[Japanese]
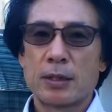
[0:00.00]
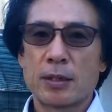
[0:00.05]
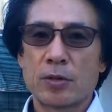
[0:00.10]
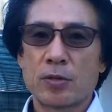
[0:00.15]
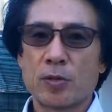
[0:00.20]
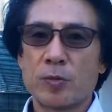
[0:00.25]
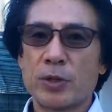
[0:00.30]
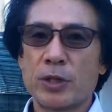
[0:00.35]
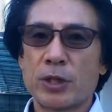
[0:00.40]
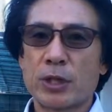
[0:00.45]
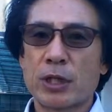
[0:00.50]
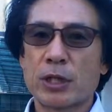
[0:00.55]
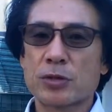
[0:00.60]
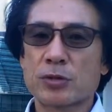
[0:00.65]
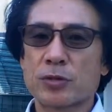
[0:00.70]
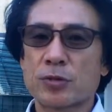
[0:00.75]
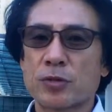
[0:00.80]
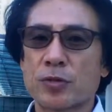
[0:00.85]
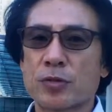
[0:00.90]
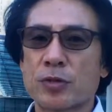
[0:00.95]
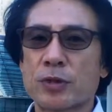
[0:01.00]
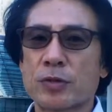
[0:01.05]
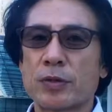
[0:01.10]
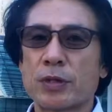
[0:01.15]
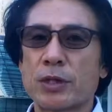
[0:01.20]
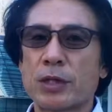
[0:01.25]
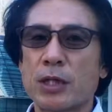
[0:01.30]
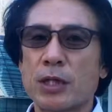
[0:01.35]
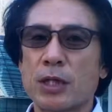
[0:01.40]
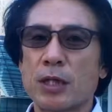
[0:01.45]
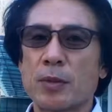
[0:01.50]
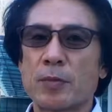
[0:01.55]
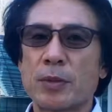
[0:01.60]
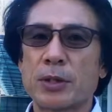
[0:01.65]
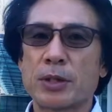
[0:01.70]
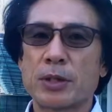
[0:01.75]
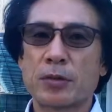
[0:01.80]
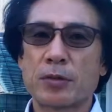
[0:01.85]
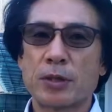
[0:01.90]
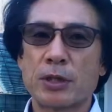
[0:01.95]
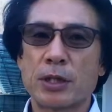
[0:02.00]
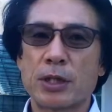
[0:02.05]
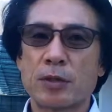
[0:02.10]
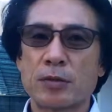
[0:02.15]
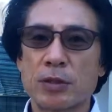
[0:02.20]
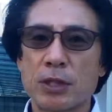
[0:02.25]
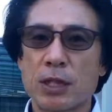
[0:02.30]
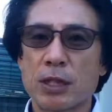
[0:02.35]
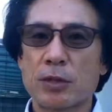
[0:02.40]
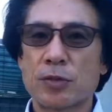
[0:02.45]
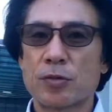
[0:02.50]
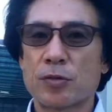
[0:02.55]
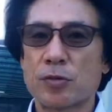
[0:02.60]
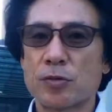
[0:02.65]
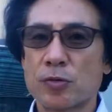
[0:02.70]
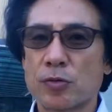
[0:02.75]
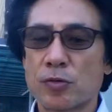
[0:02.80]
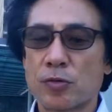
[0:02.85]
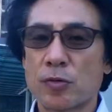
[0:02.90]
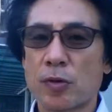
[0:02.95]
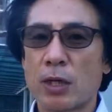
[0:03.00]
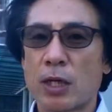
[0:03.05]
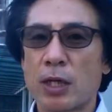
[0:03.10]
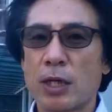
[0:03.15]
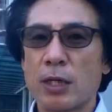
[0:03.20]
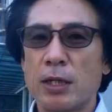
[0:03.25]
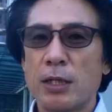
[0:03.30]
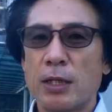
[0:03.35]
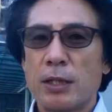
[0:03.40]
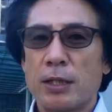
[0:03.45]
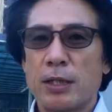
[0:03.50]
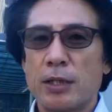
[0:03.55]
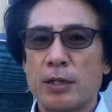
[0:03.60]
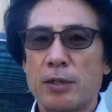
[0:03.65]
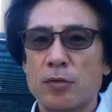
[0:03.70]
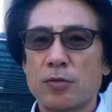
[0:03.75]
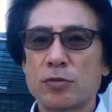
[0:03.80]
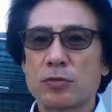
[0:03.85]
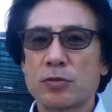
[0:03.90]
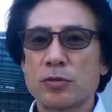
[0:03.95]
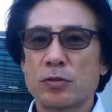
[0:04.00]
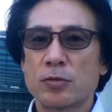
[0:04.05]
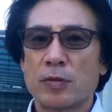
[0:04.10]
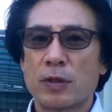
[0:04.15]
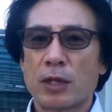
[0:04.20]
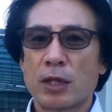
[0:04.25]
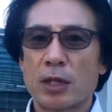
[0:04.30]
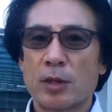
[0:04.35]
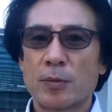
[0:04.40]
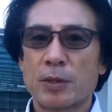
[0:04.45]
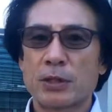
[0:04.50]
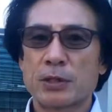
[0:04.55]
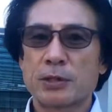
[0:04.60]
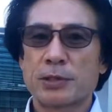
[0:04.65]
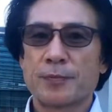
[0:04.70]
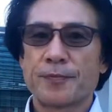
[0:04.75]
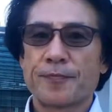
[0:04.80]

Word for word: コミュニケーションを取ってくれて頑張ってくれてるなということがよく分かります。